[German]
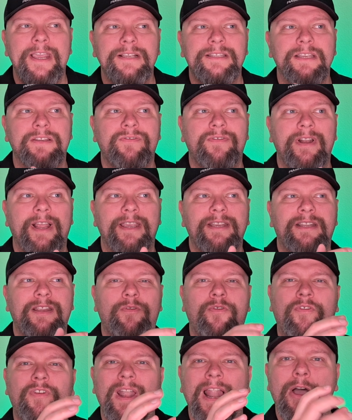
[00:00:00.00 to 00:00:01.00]
Ist es vielleicht
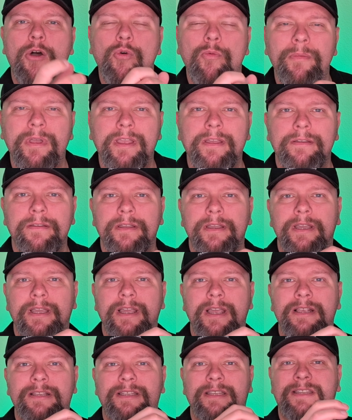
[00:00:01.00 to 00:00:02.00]
die Pflaume?
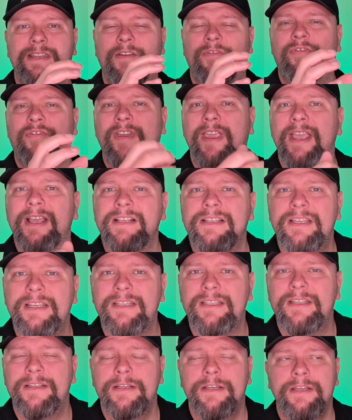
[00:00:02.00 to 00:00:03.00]
Ist es der
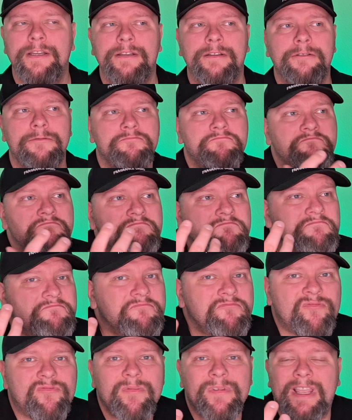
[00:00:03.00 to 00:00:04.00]
Pfirsich?
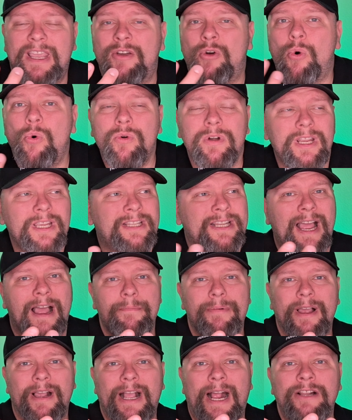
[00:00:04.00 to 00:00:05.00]

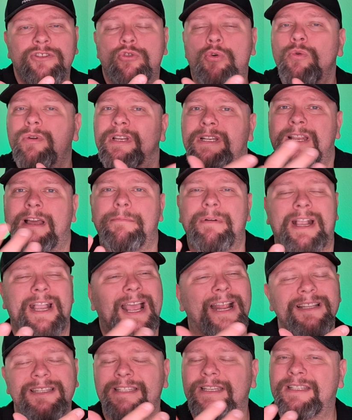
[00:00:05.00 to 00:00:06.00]
Honigtabak, also Honigtabak
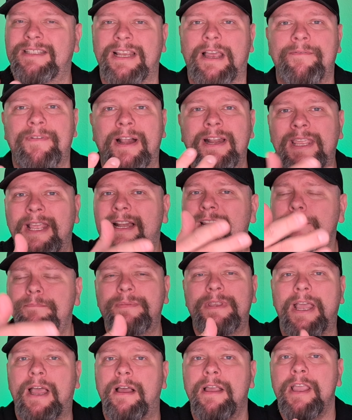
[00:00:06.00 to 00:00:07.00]
kann es nicht sein, weil ihr
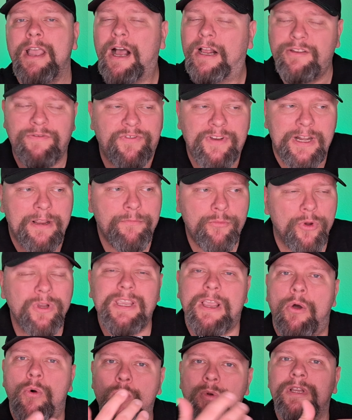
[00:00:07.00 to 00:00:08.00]
liebt ja, also viele
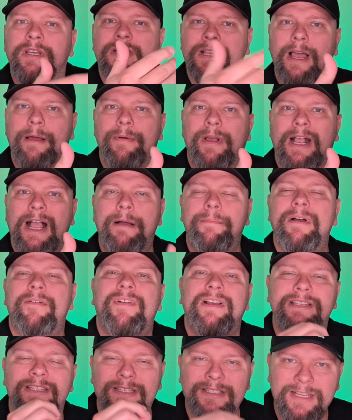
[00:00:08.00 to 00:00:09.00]
mögen ja Honigtabak.
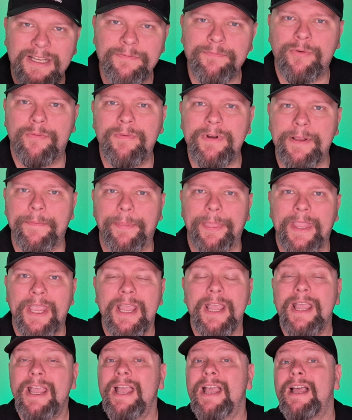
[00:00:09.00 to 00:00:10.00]
Aber was ist das Problem?
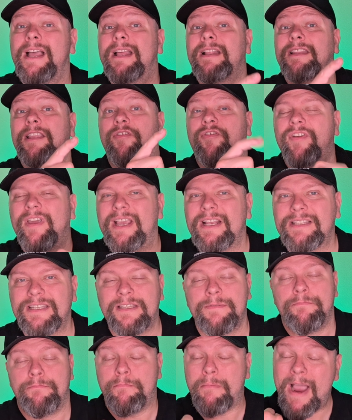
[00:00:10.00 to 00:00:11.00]
Der
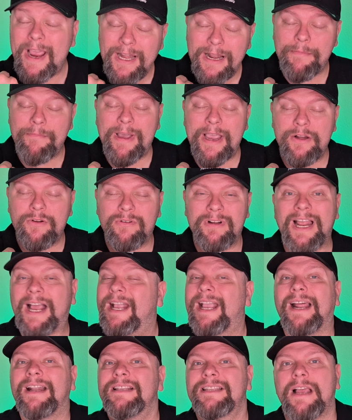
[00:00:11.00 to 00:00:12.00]
Pfirsich, meiner Meinung
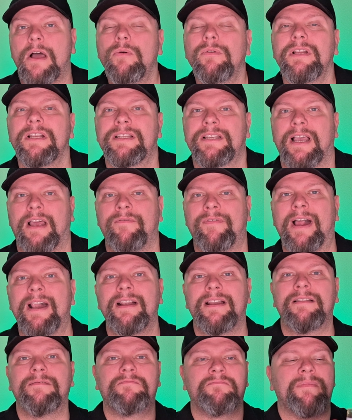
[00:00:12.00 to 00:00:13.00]
nach, kann es auch nicht sein,
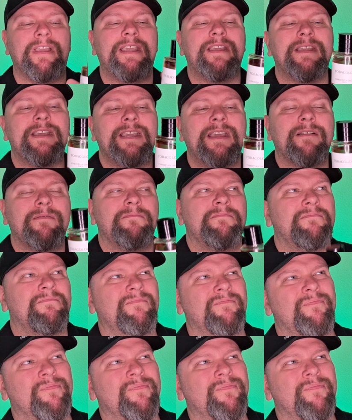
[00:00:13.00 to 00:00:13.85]
weil ihr